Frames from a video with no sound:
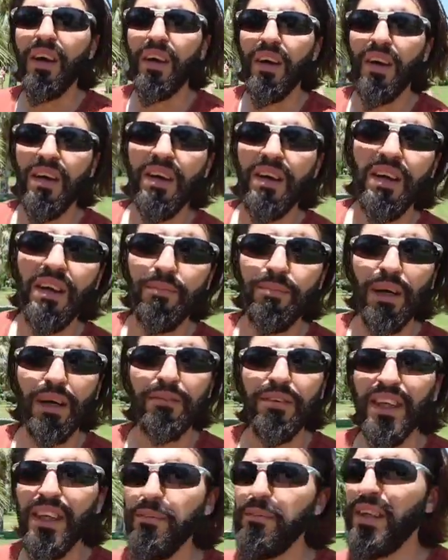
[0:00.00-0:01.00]
А по
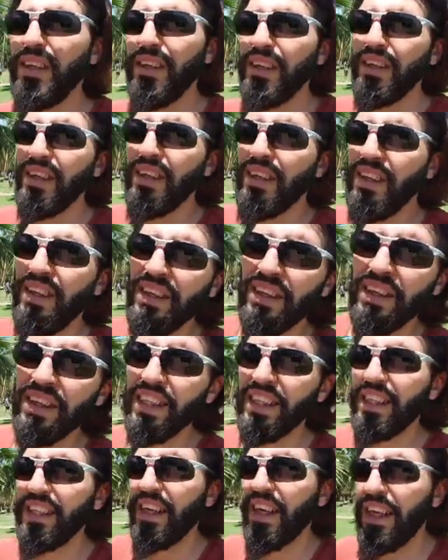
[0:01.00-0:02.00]
времени
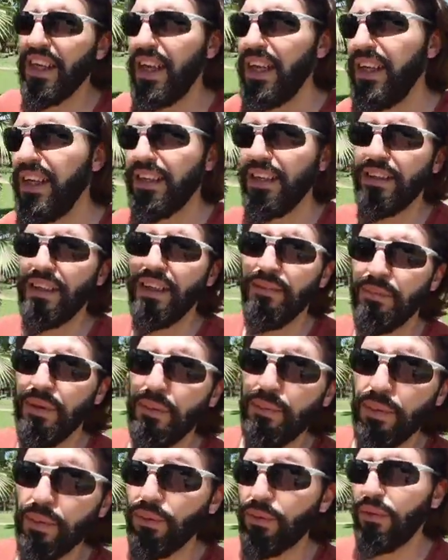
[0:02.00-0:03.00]
есть какая-то там
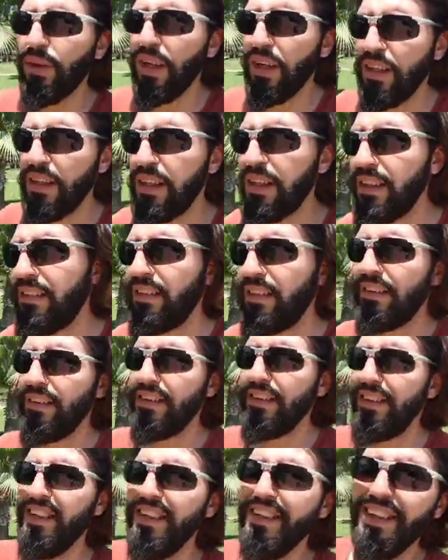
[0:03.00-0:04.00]
непунктуальность.
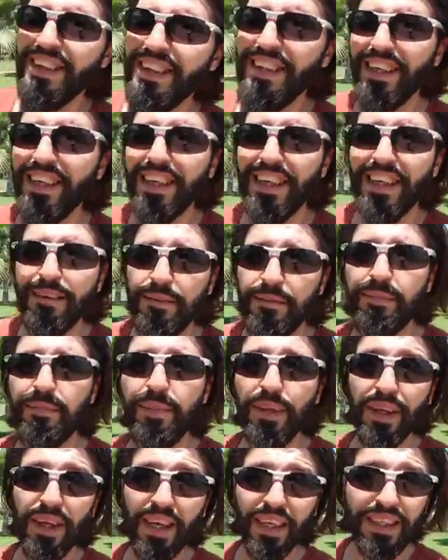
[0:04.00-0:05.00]
Э,
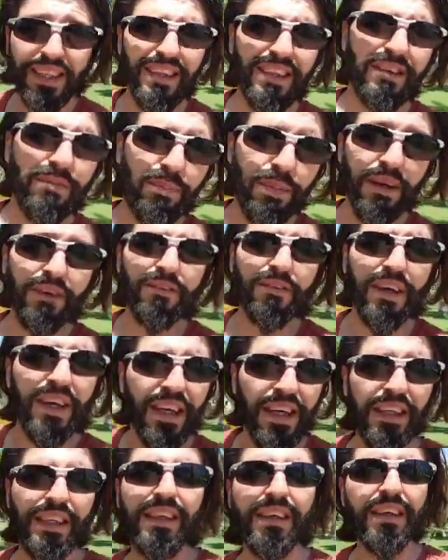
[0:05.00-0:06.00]
приходилось
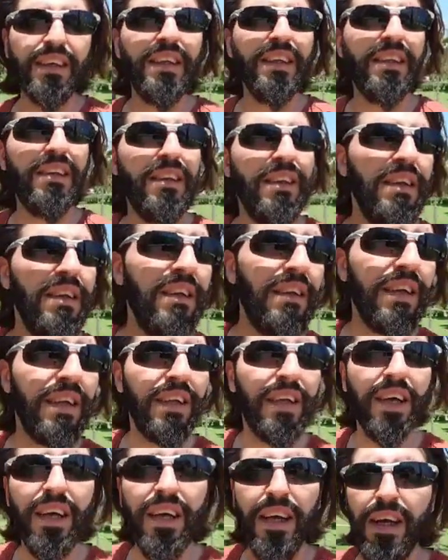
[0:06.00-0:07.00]
привыкать к этой
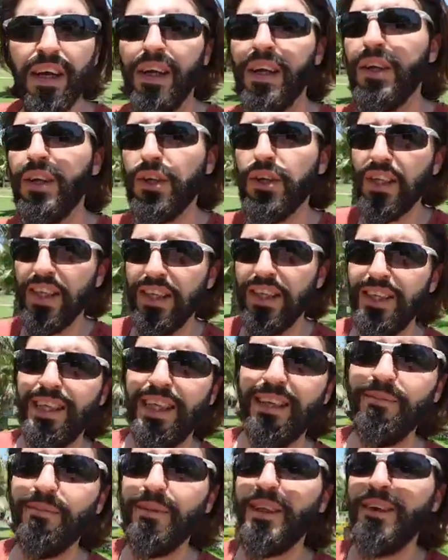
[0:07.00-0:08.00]

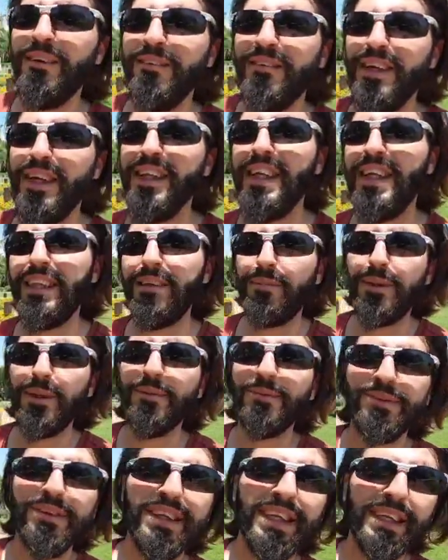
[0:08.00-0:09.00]
жизни именно в Алане,
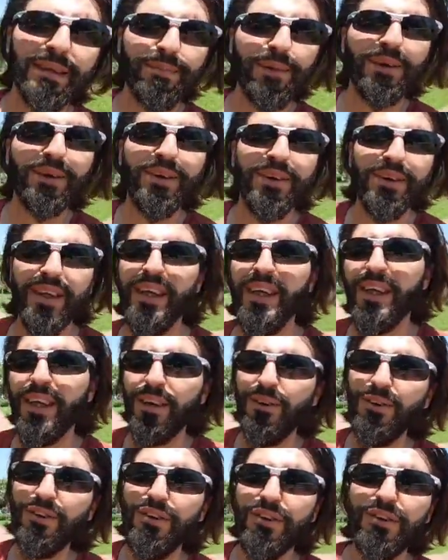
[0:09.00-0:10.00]
потому что здесь
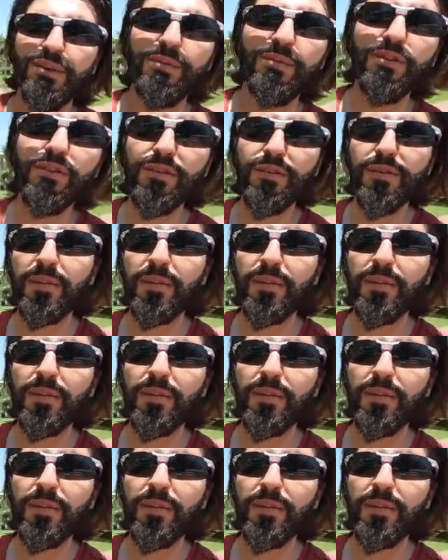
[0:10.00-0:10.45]
люди живут в